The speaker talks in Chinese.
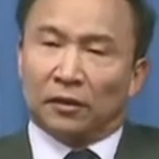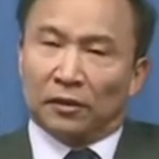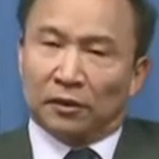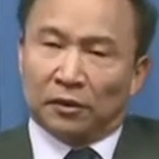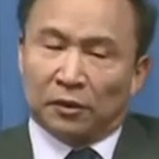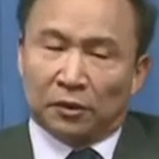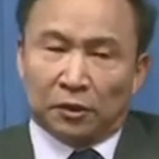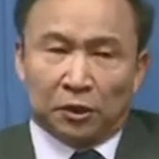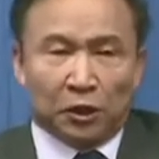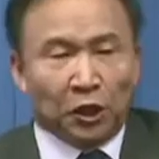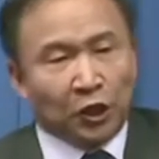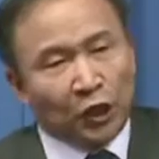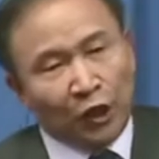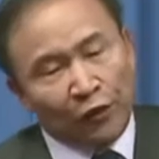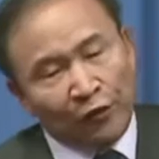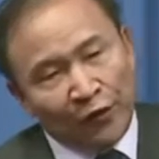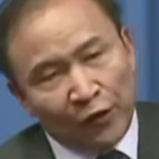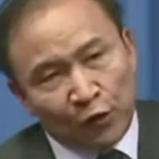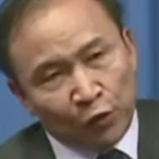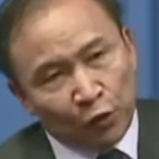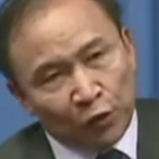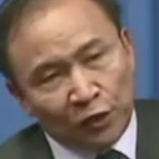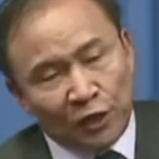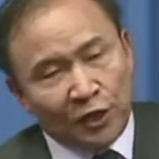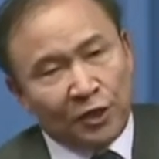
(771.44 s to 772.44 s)
正因为
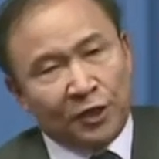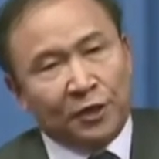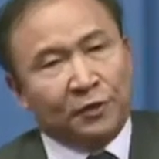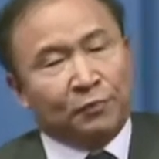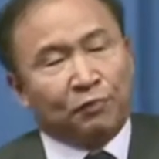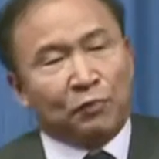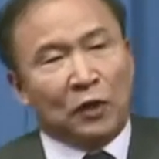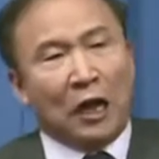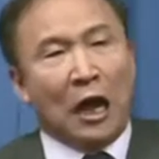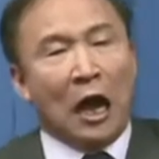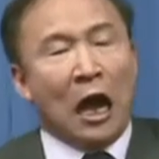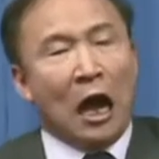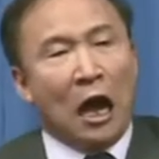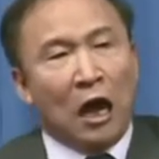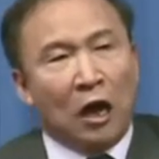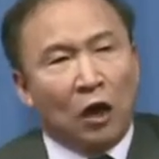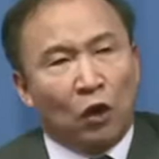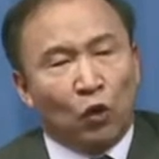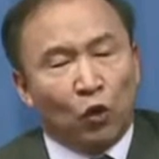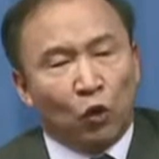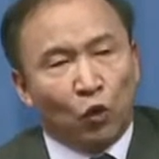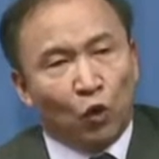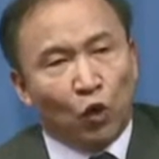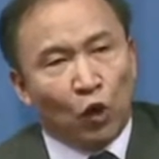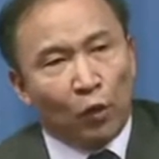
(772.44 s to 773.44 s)
如此
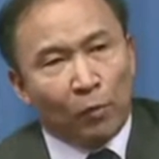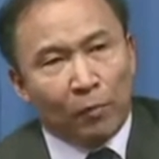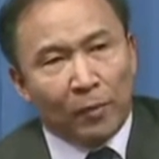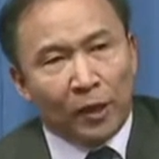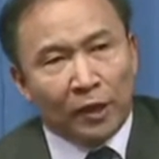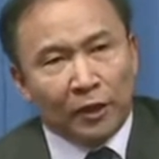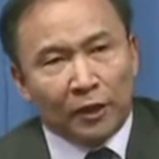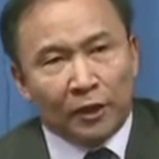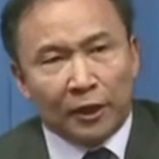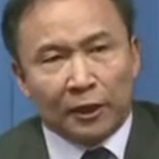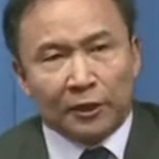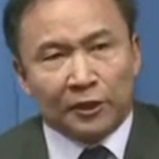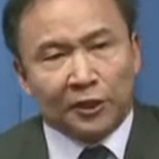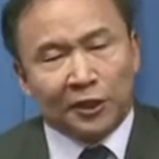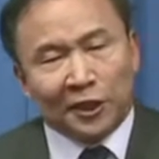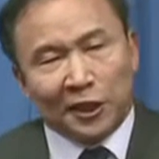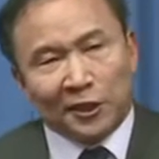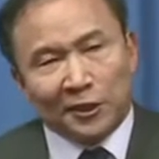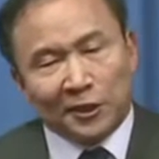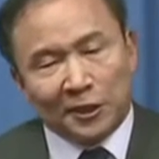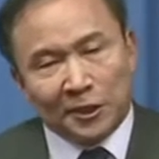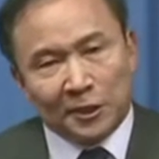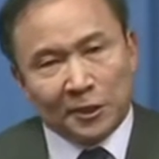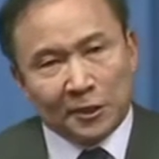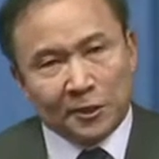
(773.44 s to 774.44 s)
啊，我们的先
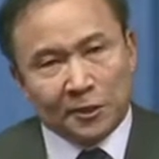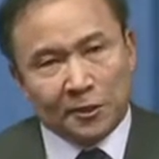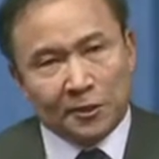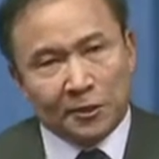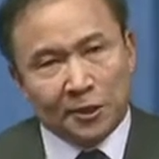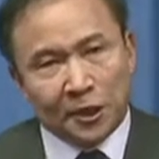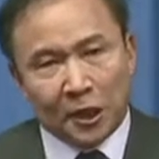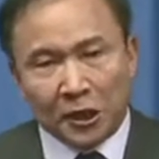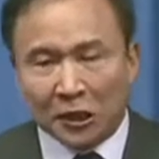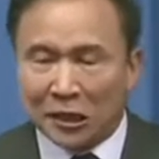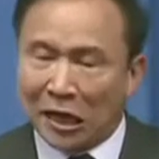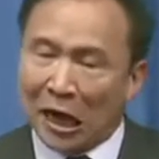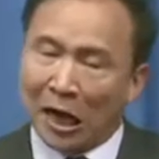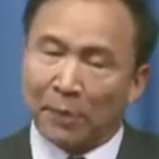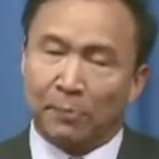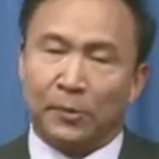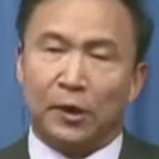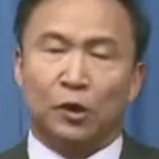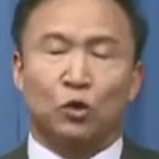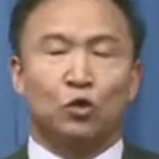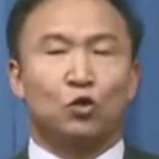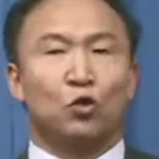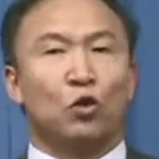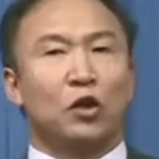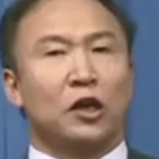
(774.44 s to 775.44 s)
秦的思想家们
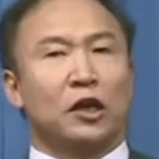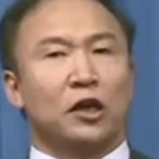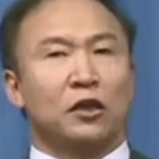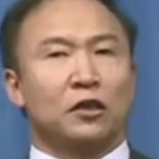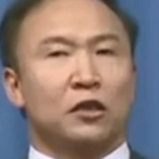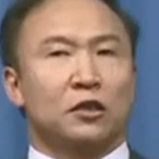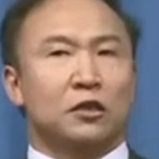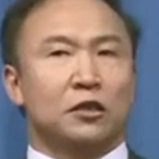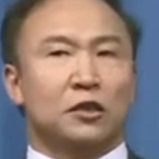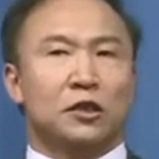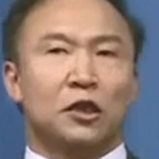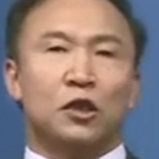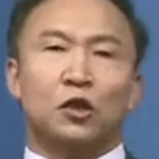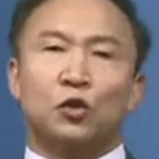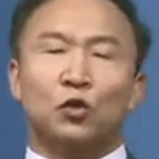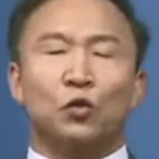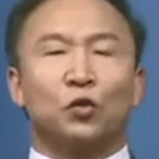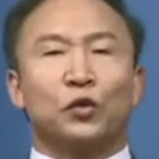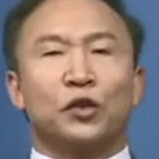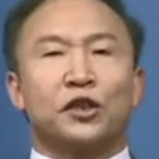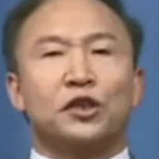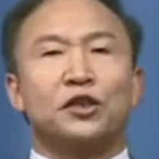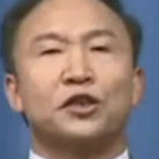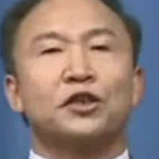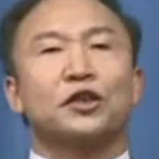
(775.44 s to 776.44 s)
做了深入
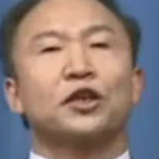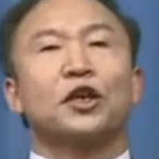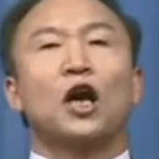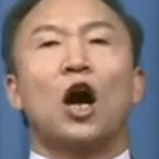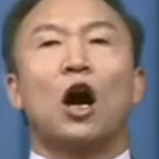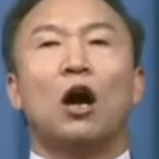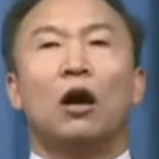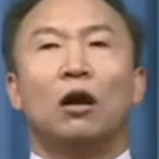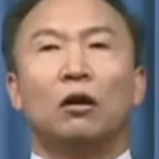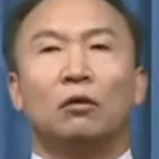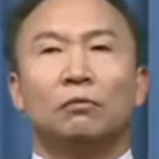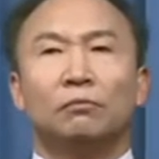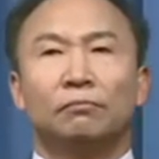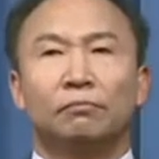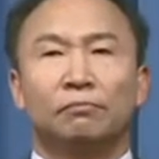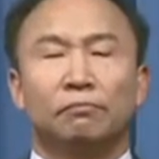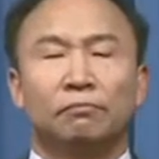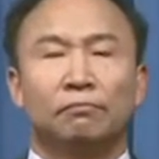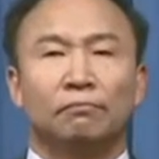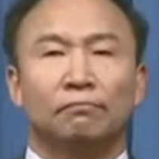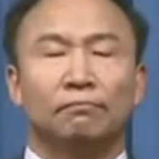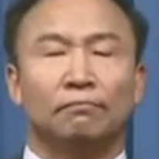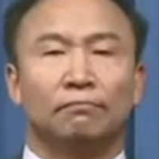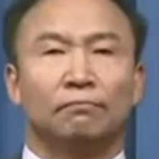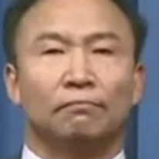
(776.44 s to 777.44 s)
的思考。
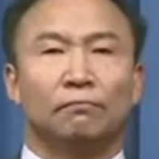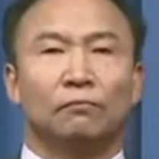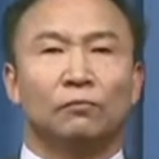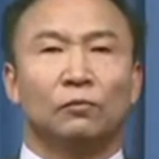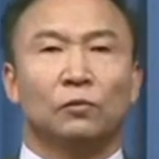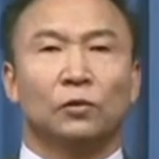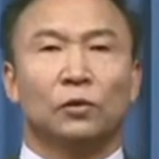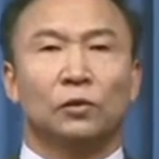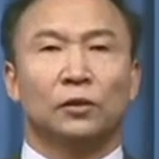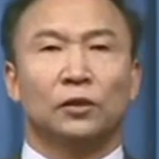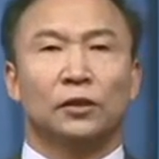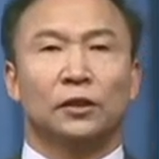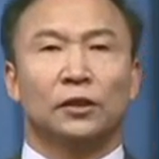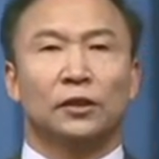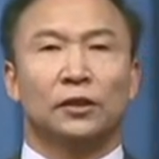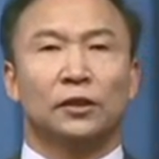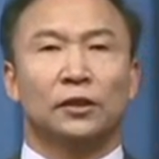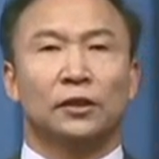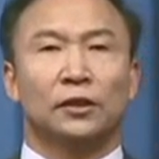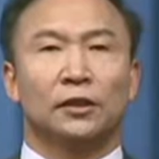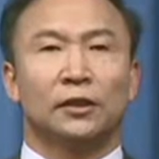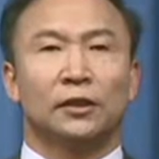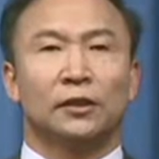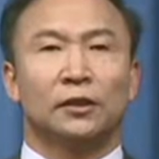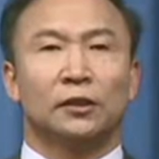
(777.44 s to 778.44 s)
嗯，
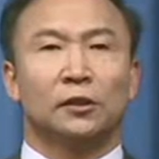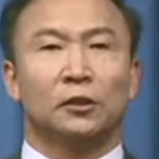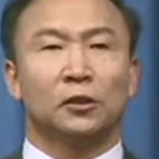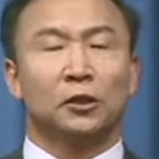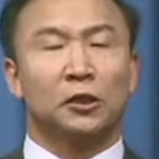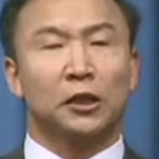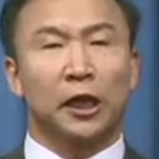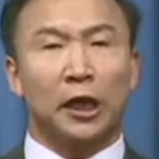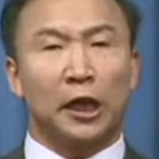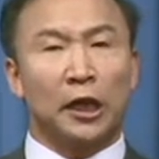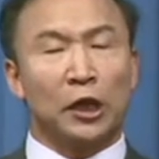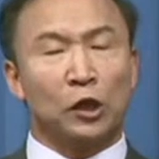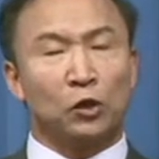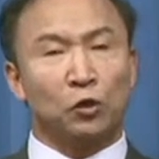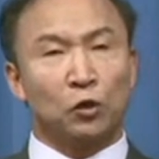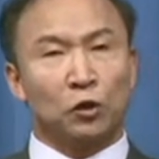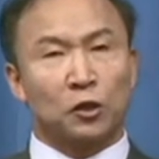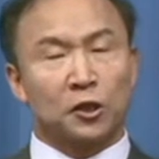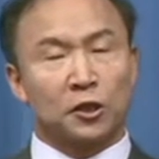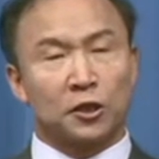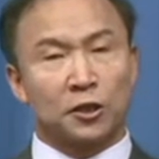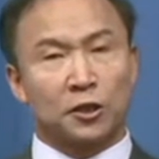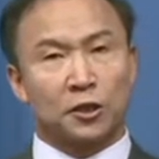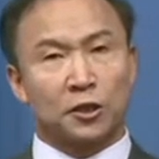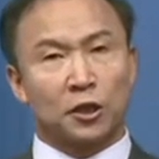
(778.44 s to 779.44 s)
这种的
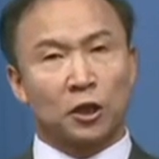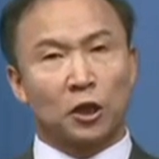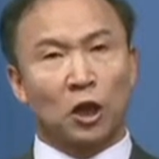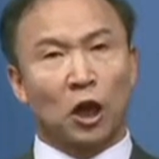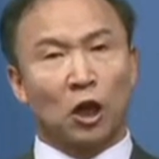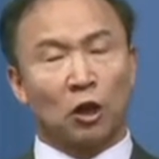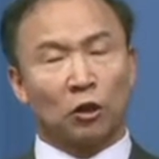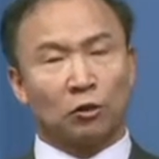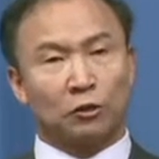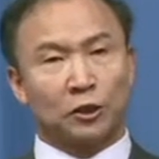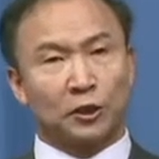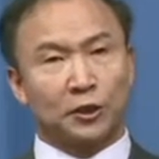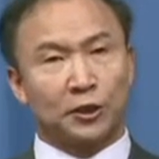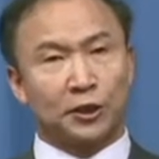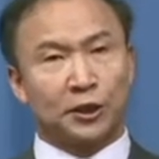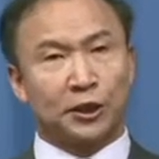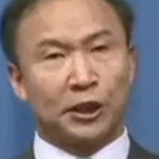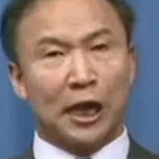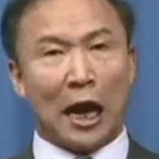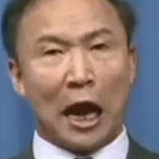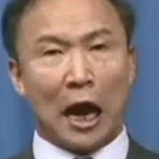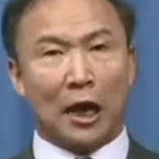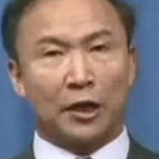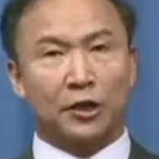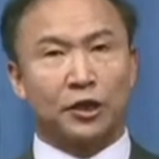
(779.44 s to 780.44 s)
思考的
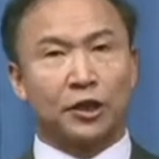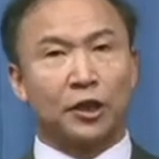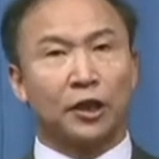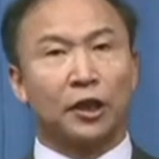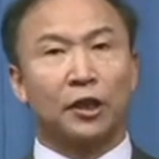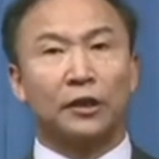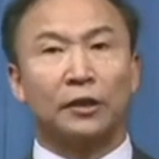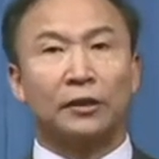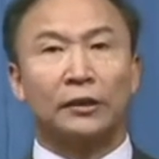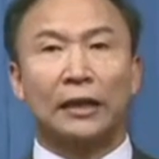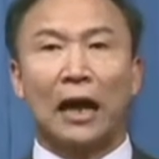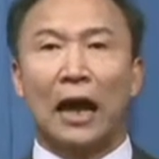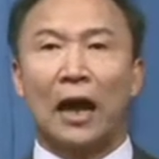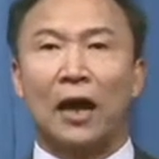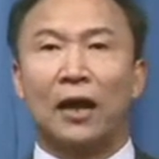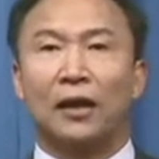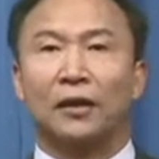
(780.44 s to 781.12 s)
价值很大。